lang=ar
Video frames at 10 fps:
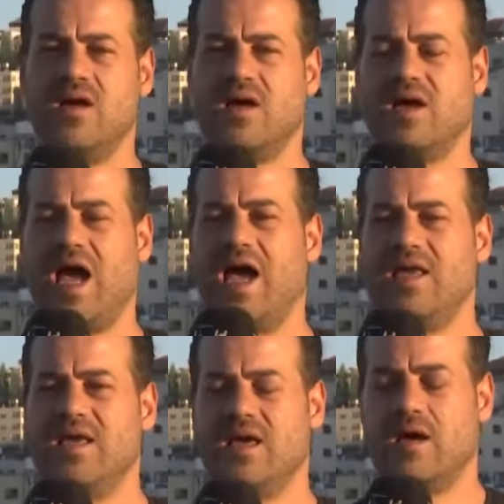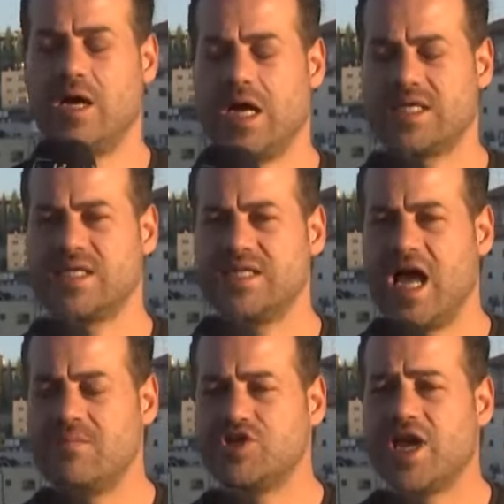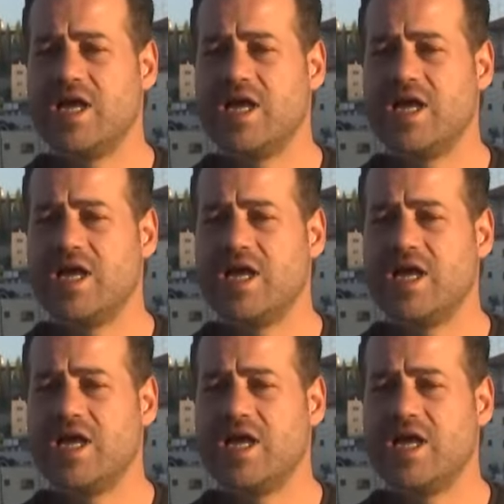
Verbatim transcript: حي آه، الرصاص الحي بشكل